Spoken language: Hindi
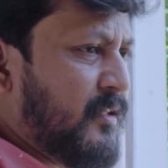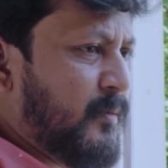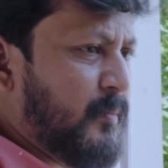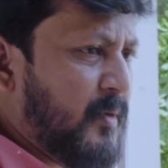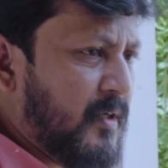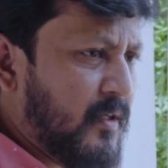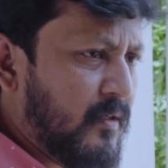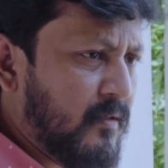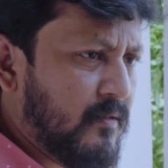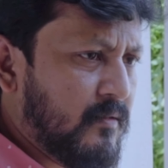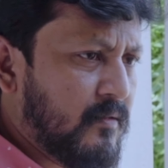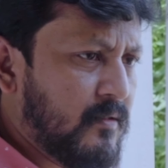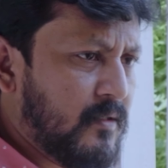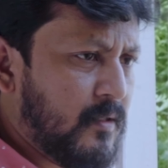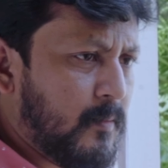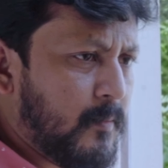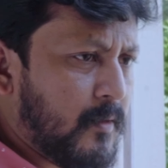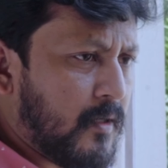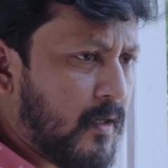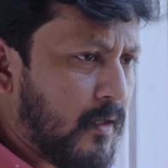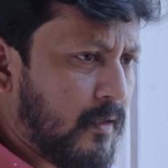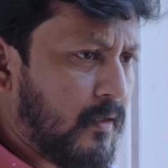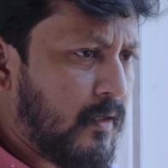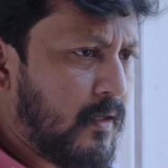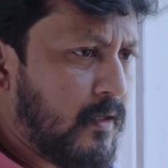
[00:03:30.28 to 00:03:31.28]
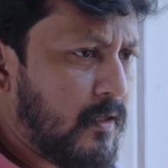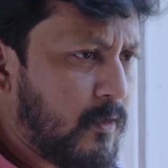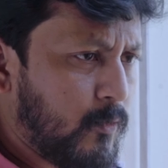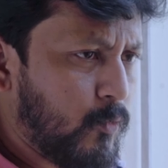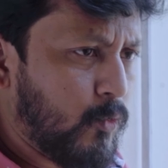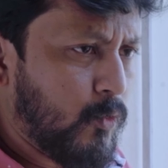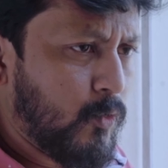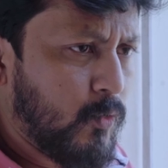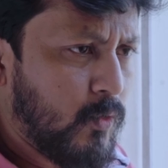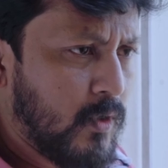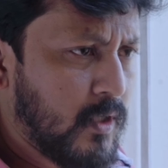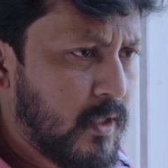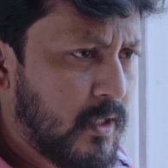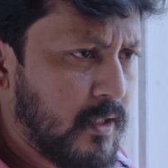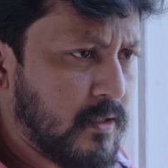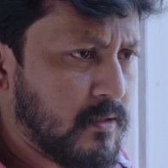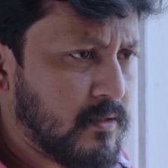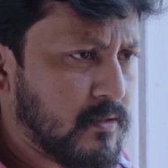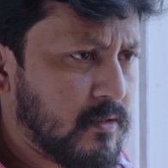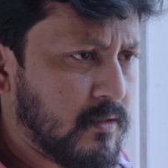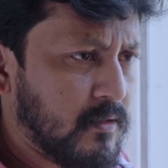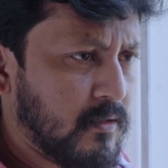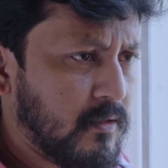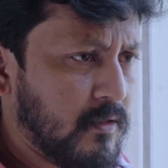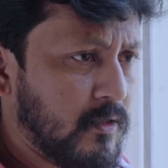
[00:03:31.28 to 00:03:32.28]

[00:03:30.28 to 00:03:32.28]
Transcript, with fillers: देखो हमारी शादी को एक हफ्ता हो